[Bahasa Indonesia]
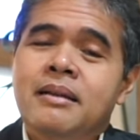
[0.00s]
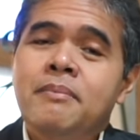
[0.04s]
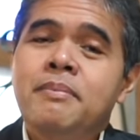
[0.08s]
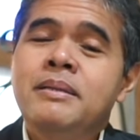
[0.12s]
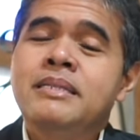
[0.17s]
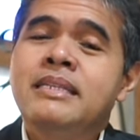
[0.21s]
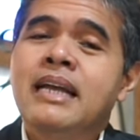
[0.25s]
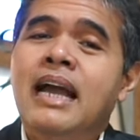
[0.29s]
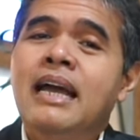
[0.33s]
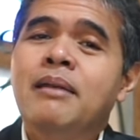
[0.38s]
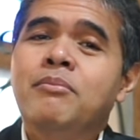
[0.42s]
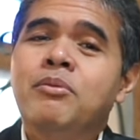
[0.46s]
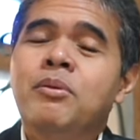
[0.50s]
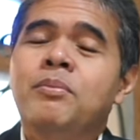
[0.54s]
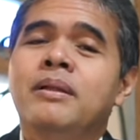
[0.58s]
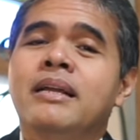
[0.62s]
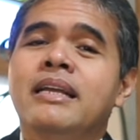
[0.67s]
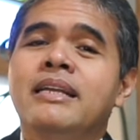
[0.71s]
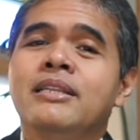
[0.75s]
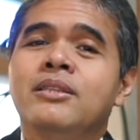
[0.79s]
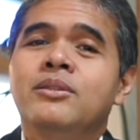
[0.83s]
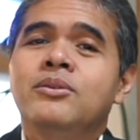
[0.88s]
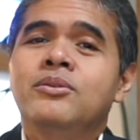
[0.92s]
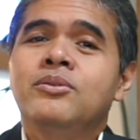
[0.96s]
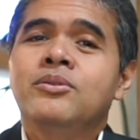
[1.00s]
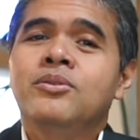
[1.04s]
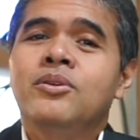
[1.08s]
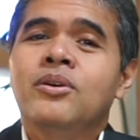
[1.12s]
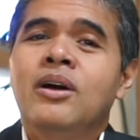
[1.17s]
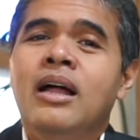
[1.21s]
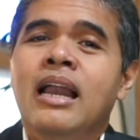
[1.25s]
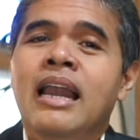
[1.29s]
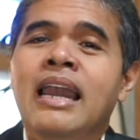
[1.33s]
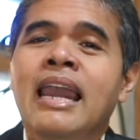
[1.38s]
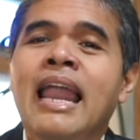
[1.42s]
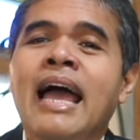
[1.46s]
kebijakan publik
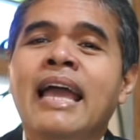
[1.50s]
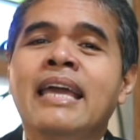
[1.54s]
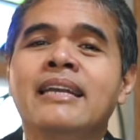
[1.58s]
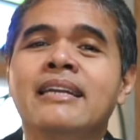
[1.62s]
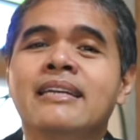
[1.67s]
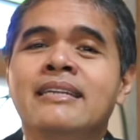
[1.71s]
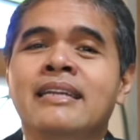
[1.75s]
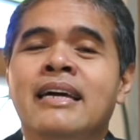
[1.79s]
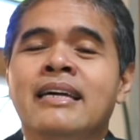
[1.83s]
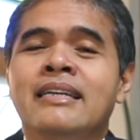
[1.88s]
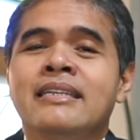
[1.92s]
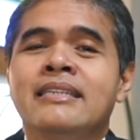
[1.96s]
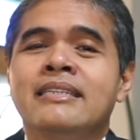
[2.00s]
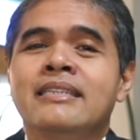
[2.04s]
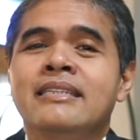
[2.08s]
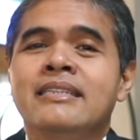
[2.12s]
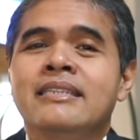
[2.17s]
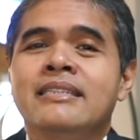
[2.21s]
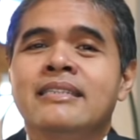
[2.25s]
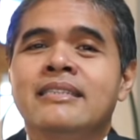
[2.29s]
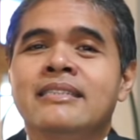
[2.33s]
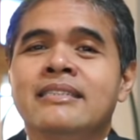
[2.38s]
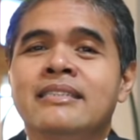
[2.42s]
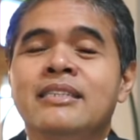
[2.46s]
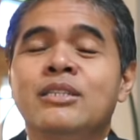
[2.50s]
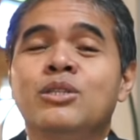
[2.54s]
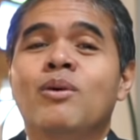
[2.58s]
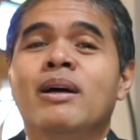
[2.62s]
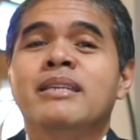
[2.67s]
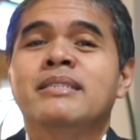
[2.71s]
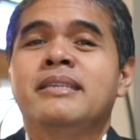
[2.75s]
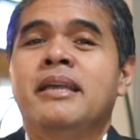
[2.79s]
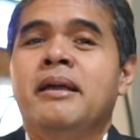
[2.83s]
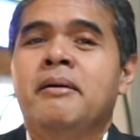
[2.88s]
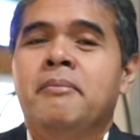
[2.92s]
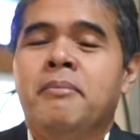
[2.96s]
itu lahir dari
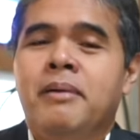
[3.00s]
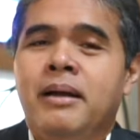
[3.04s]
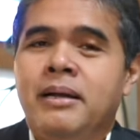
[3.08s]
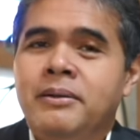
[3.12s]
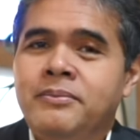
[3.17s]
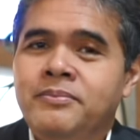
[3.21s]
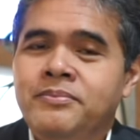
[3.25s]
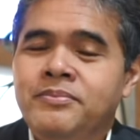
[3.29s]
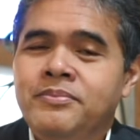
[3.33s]
situasi apa?